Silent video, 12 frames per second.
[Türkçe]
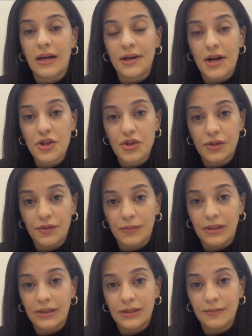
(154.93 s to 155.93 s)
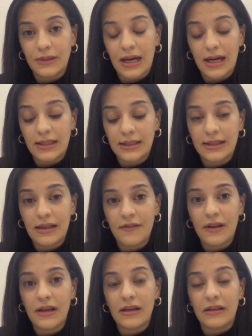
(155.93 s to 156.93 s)
araştırmalarım dahilinde
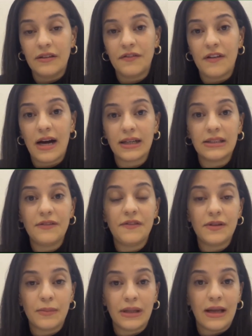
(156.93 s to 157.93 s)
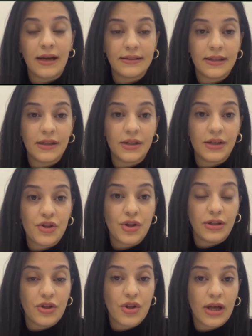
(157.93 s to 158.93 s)
ve e, farklı firmalarda e,
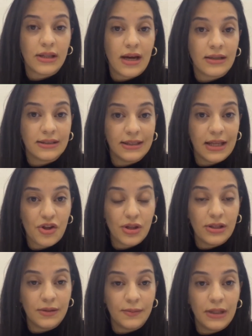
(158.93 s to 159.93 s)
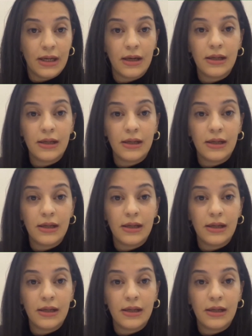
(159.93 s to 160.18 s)
çalışan arkadaşlarımla